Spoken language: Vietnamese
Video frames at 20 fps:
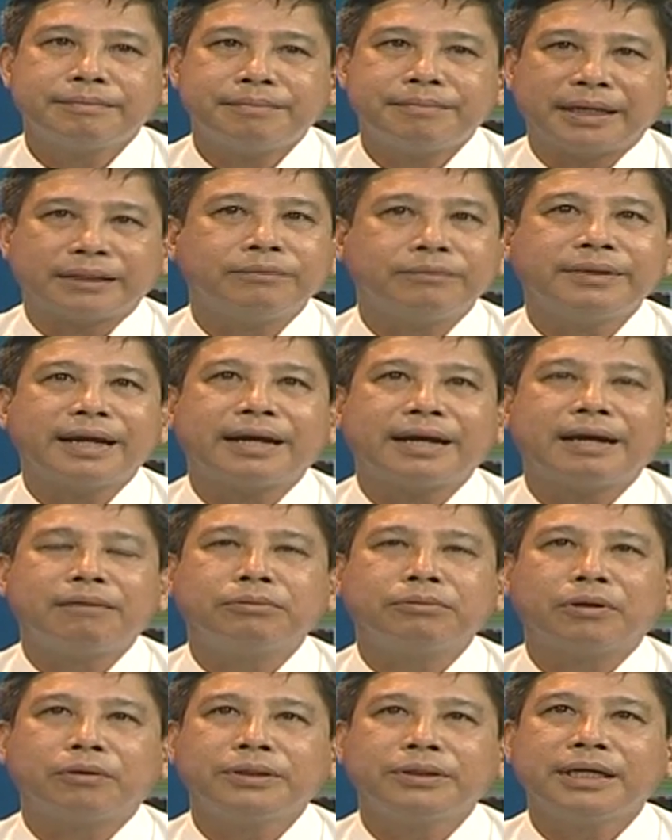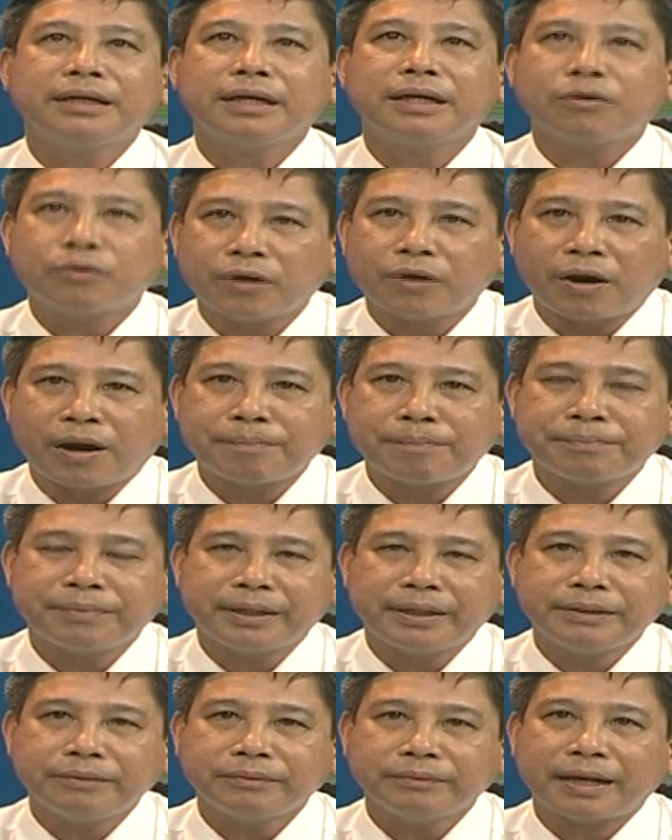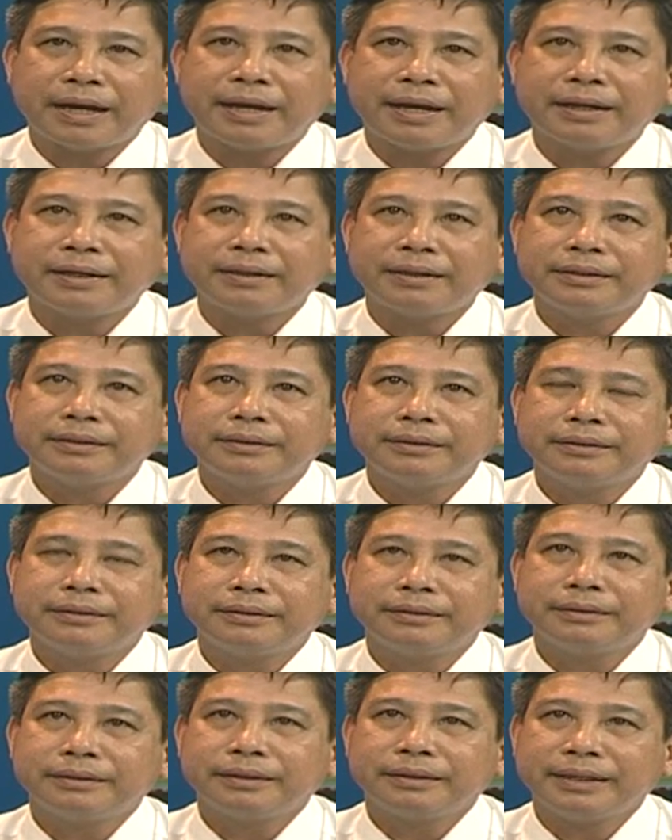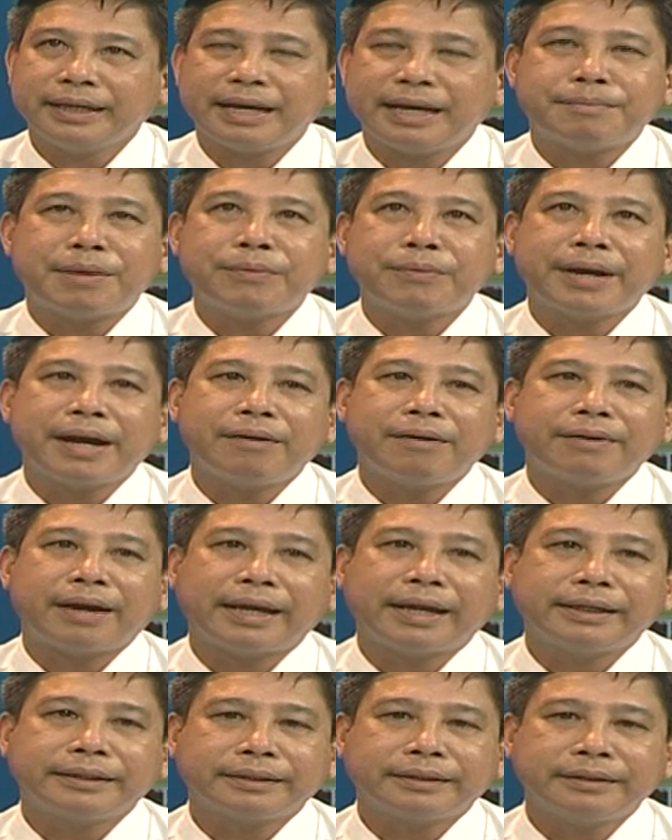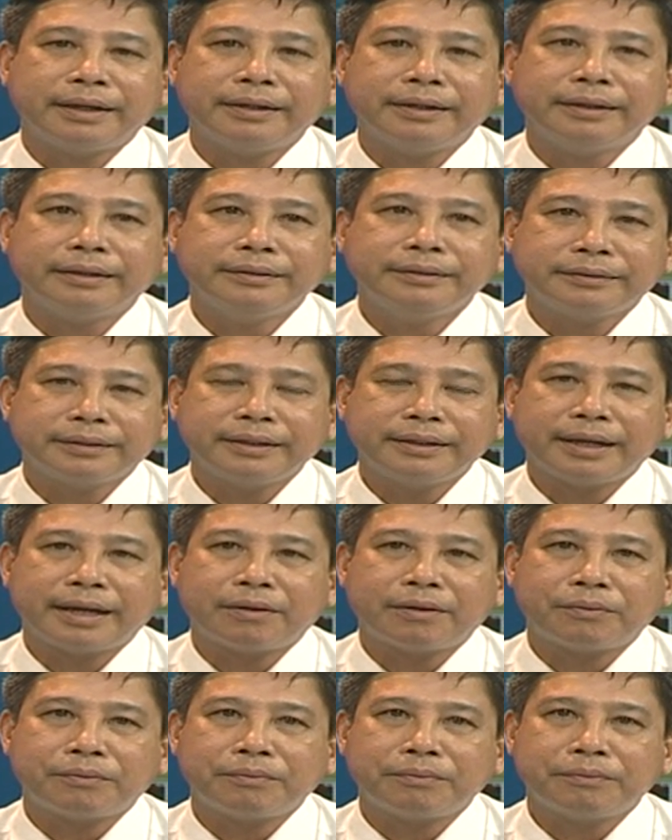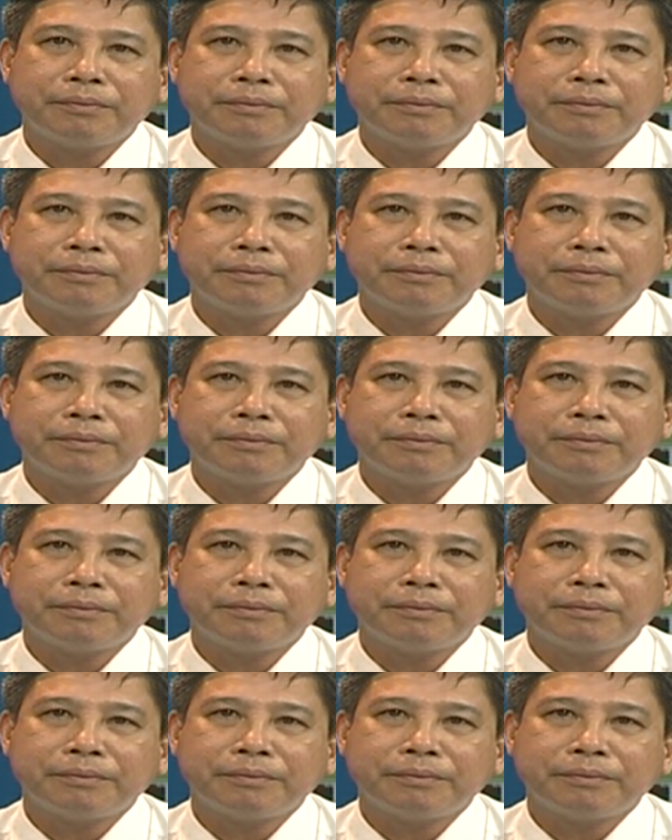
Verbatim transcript: mà chúng ta không tổ chức cái cuộc họp để chúng ta nghe báo cáo lại cái tình hình đó như thế nào